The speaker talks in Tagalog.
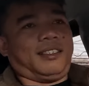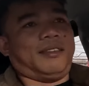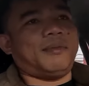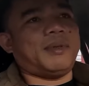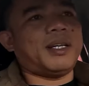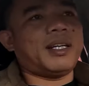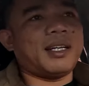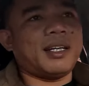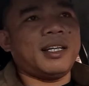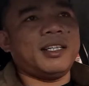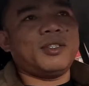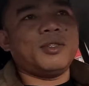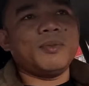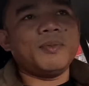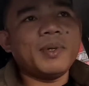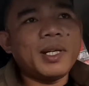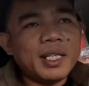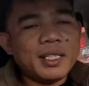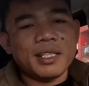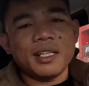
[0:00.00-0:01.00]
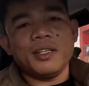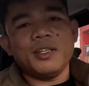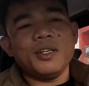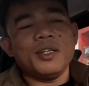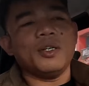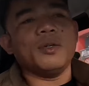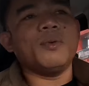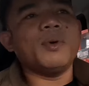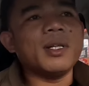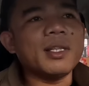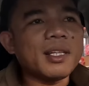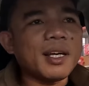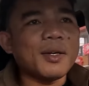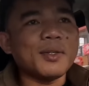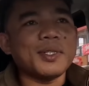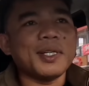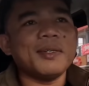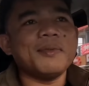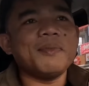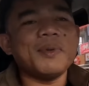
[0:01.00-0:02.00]
para isupply sa iyo yung
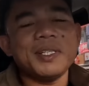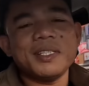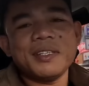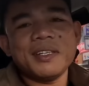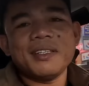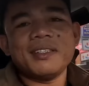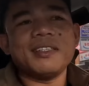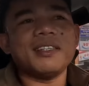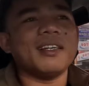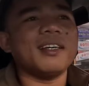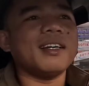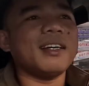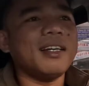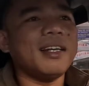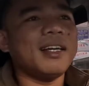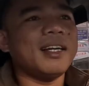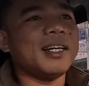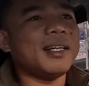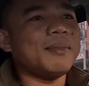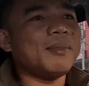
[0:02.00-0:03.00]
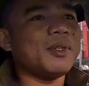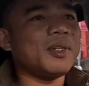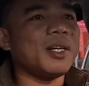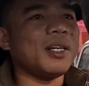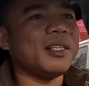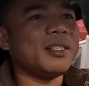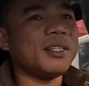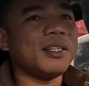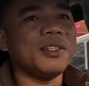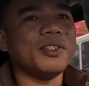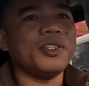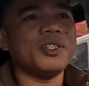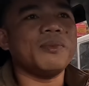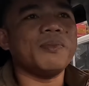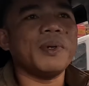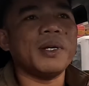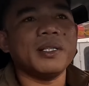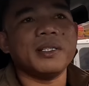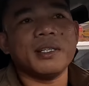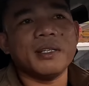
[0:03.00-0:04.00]
1000 pieces na kailangan mo na steel
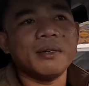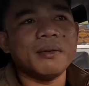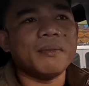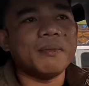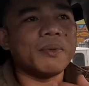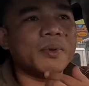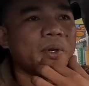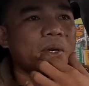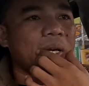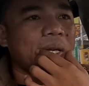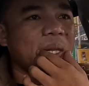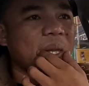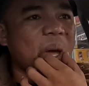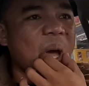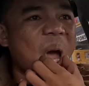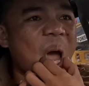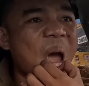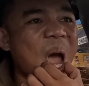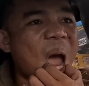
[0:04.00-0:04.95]
sheet pile sa iyong proyekto